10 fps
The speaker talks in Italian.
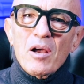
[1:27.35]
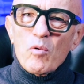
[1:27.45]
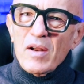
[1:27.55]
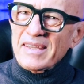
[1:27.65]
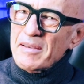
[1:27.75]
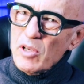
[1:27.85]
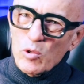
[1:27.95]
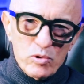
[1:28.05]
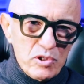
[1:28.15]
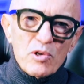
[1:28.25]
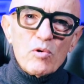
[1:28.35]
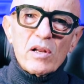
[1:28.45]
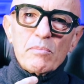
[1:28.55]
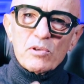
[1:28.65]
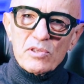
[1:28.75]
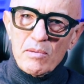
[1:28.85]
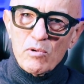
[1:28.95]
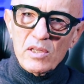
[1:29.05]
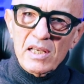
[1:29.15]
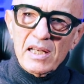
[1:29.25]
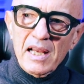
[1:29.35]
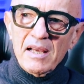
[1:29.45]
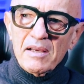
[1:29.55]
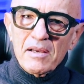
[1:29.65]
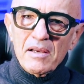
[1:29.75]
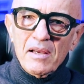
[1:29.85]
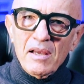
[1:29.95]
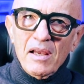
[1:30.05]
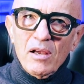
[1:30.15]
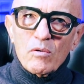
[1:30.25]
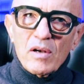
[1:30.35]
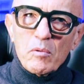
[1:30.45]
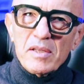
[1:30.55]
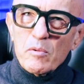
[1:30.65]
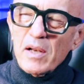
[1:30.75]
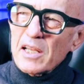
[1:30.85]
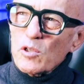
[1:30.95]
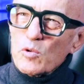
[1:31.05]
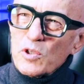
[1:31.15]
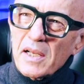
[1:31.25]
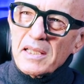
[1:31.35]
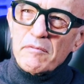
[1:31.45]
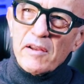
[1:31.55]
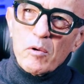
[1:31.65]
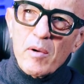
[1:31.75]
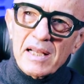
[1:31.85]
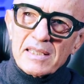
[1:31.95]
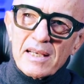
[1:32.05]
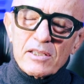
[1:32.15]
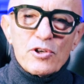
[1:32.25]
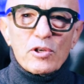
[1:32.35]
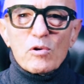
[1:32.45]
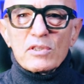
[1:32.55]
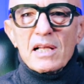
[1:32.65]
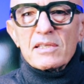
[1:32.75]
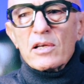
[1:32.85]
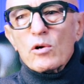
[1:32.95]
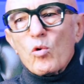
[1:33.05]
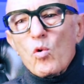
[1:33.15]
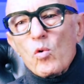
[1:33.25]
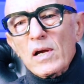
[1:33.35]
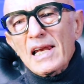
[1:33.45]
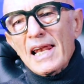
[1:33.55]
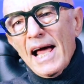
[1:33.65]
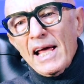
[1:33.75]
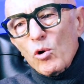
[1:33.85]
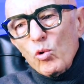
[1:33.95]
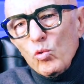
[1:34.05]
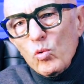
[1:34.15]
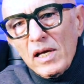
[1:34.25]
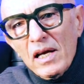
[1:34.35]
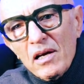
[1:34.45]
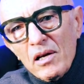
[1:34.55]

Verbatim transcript: una diminuzione, possiamo dire, una, quindi una riduzione di frequenza, di circostanze in cui lei o lui